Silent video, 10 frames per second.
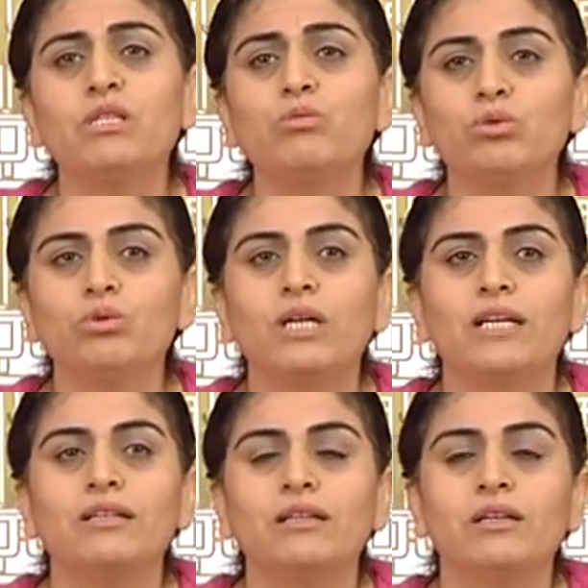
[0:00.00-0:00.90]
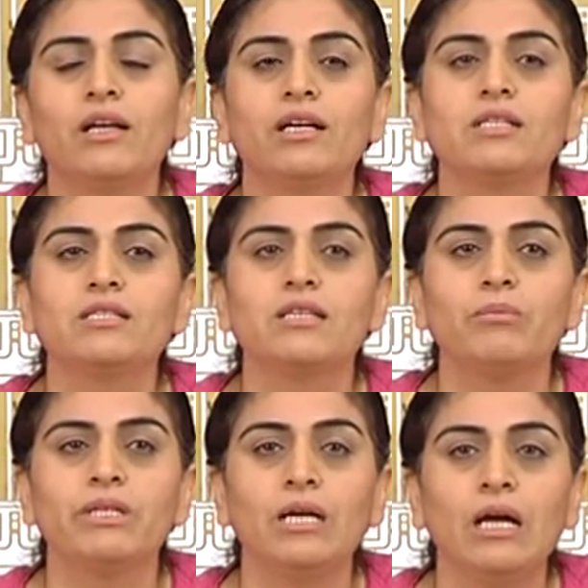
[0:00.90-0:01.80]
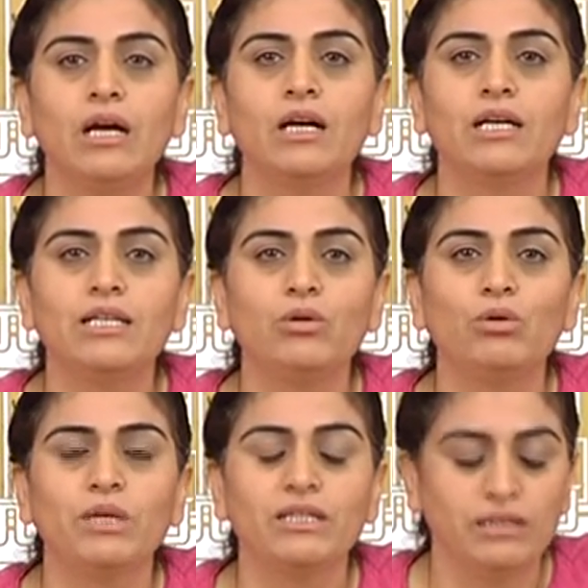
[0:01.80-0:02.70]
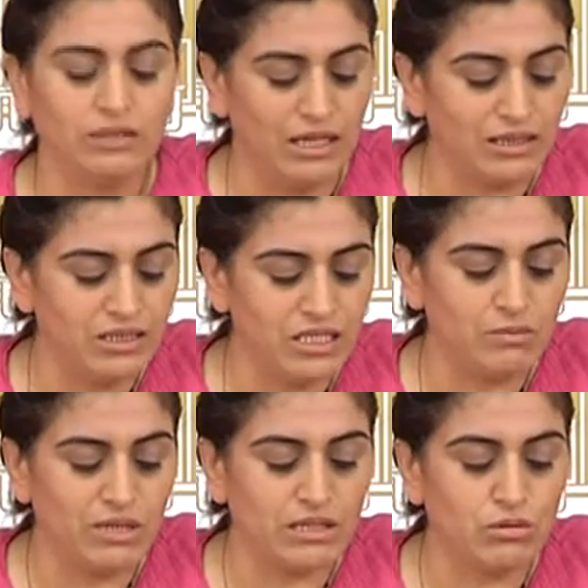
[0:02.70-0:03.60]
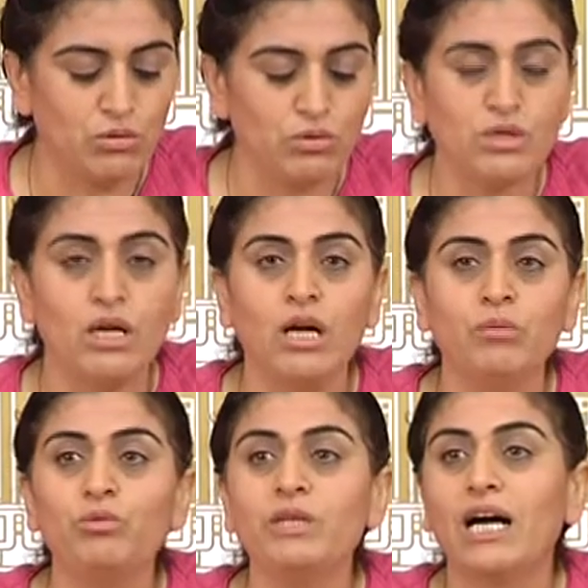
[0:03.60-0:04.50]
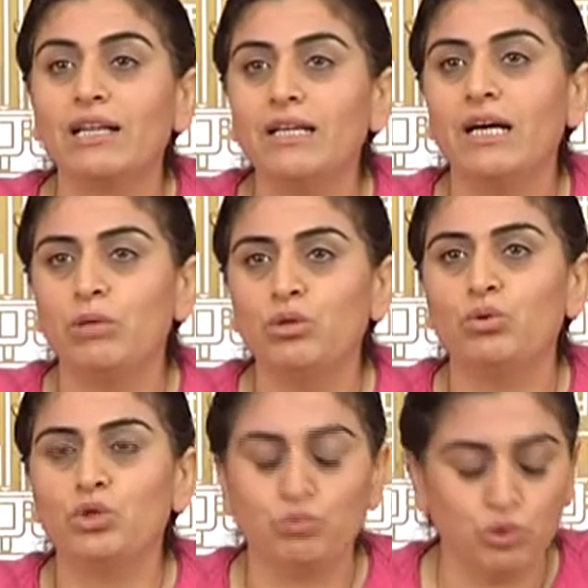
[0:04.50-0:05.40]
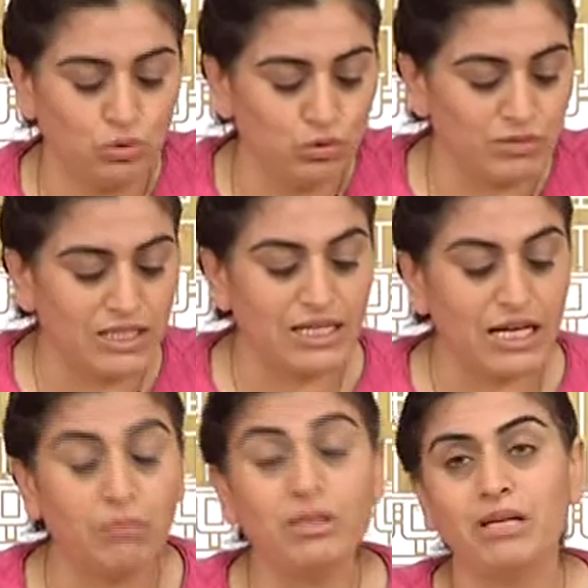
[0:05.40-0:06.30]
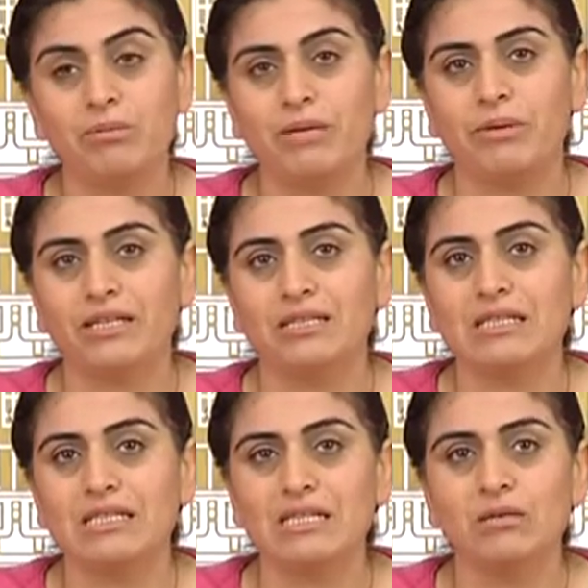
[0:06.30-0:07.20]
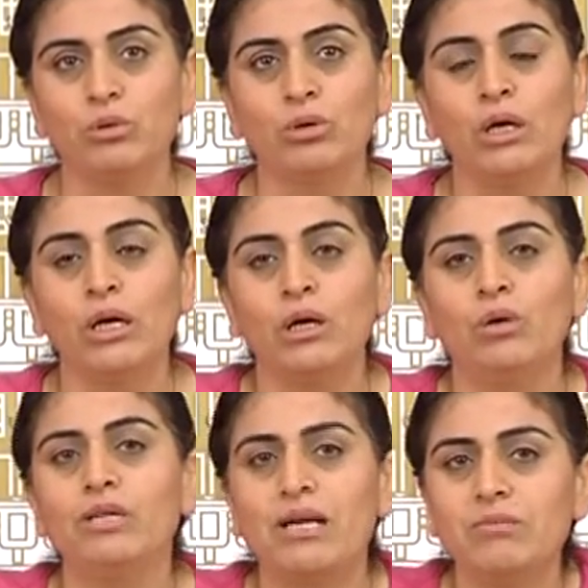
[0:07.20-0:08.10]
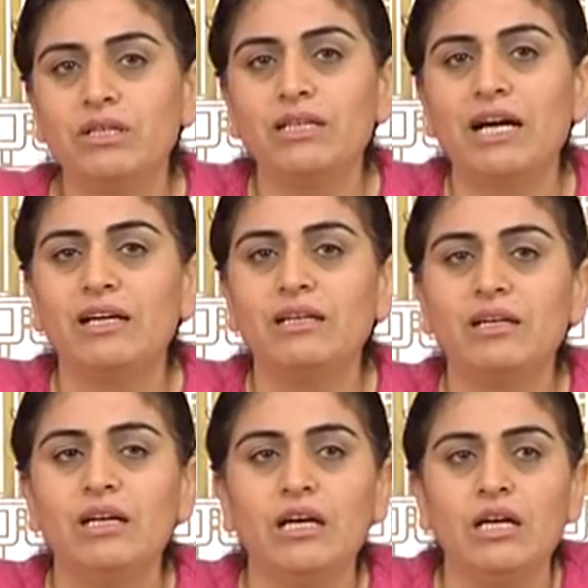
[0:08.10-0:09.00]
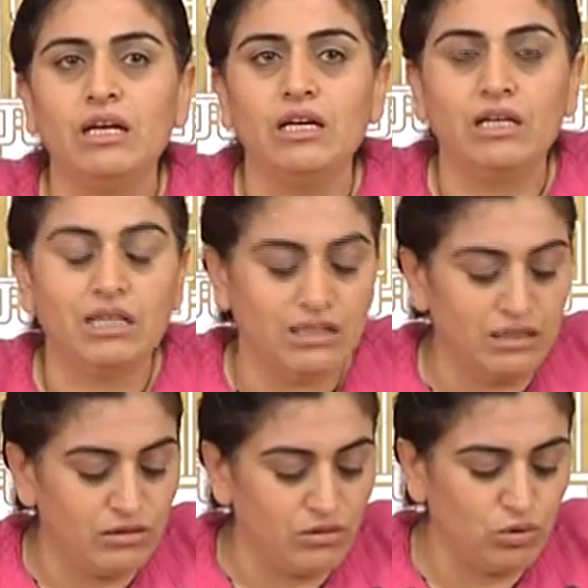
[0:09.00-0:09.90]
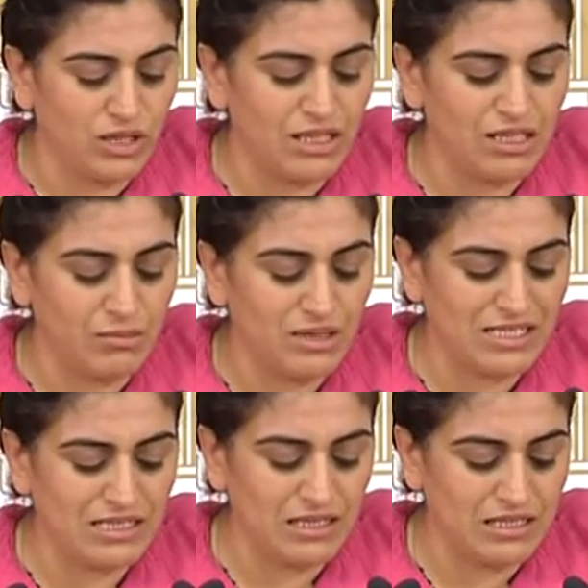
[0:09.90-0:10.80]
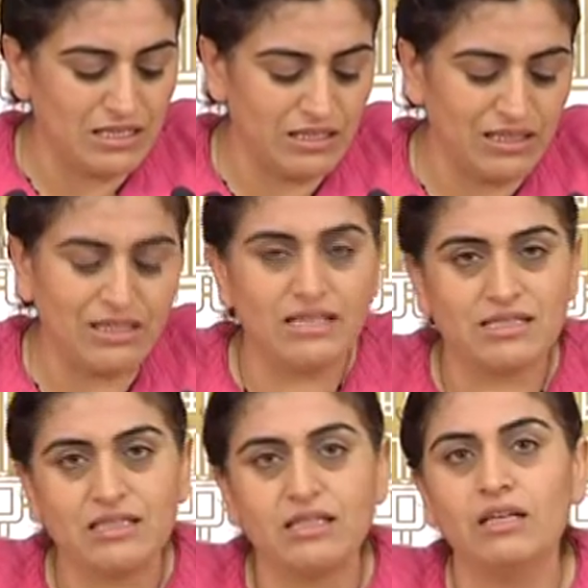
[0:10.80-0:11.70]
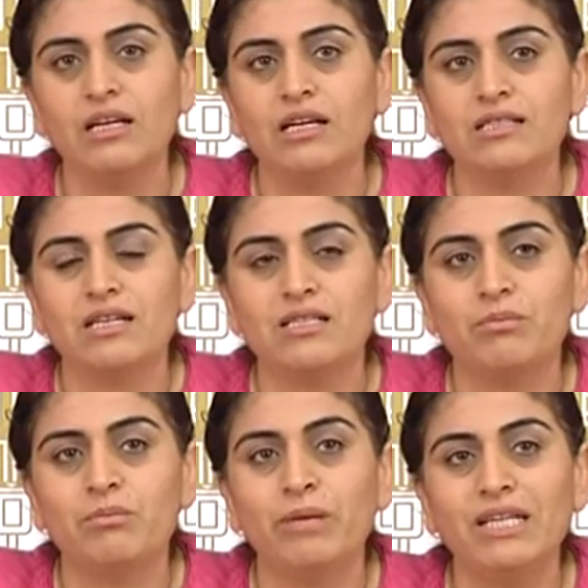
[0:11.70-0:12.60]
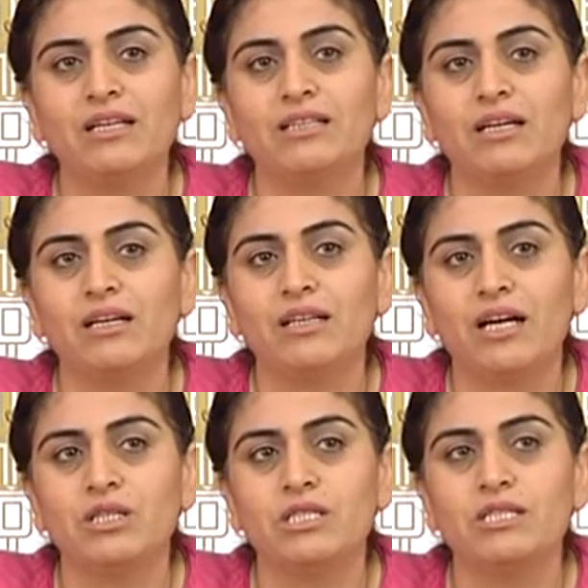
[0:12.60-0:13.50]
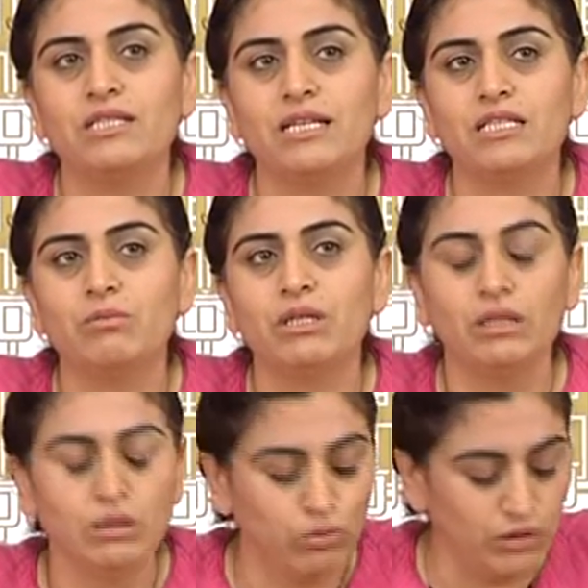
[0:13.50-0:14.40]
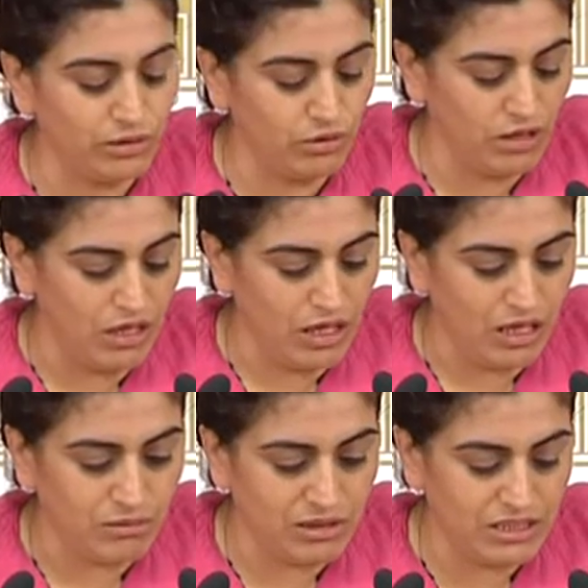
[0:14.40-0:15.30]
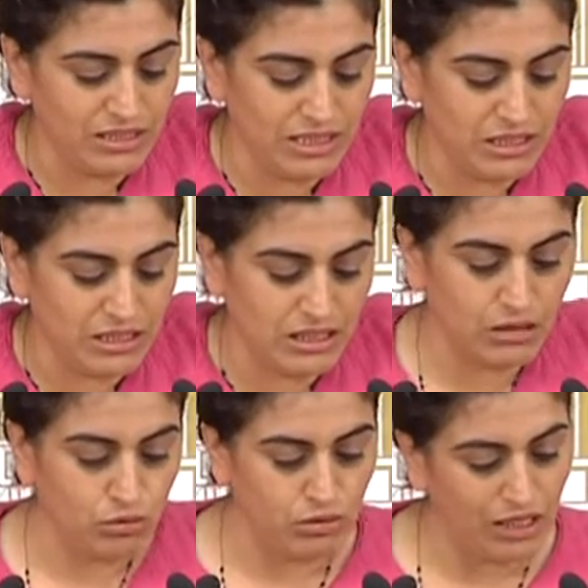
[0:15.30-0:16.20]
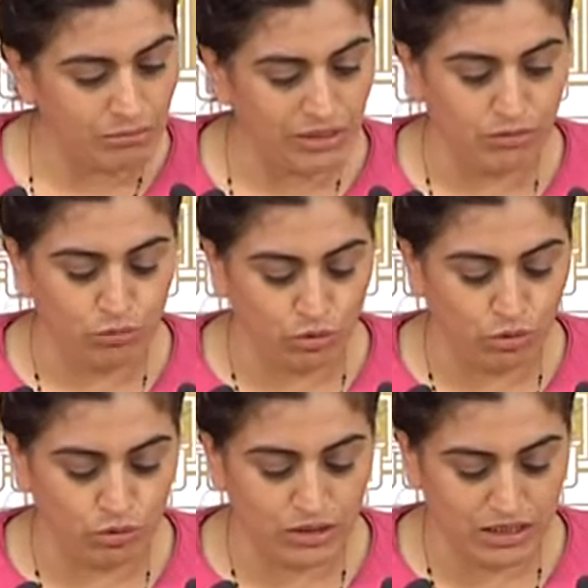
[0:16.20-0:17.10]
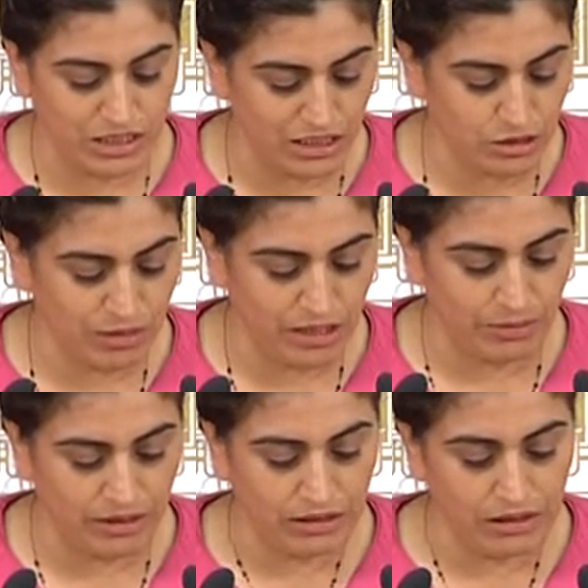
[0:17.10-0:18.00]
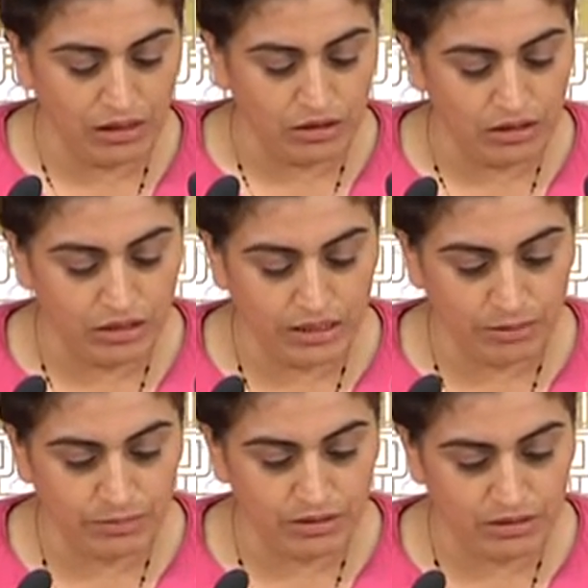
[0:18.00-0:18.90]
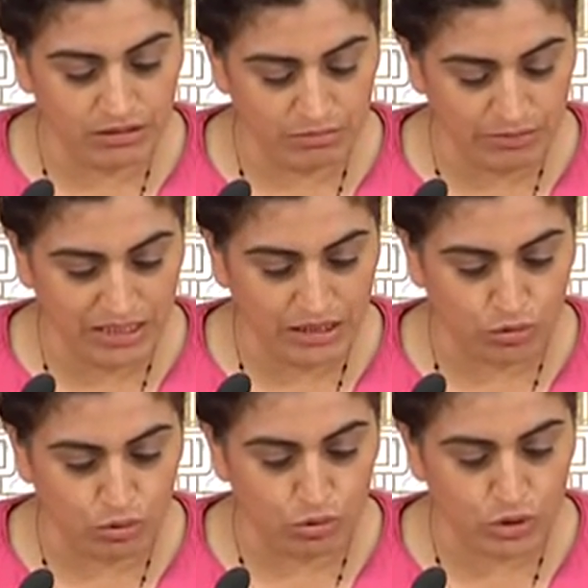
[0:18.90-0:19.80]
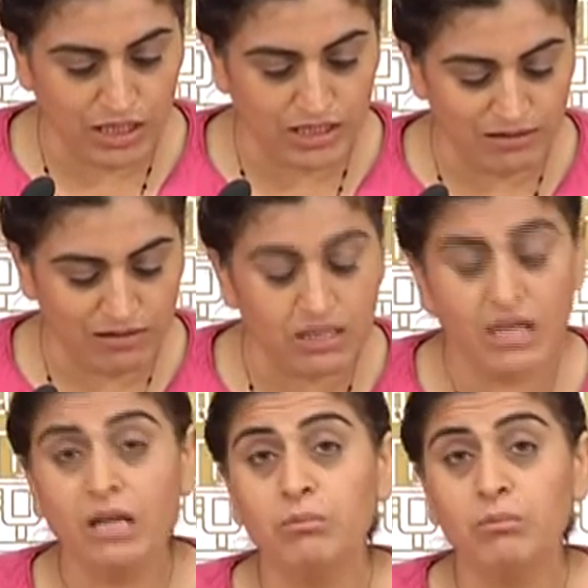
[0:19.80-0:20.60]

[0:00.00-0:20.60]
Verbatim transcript: Biz bunun kadınlar açısından bir kader olmadığının altını çizmek istiyoruz. Bu bir katliama dönüşmüş durumda. Rakamlara bile baktığınızda bu önemli. Yani e, Türkiye'de tabii gazetecilikte ne yazık ki sadece medyada daha cinsiyetçi bir dil kullanıyor. Ama cinsiyetçi dil kullanmayan, bu konuda çalışma yapan e, yap, e, medya kuruluşları da var.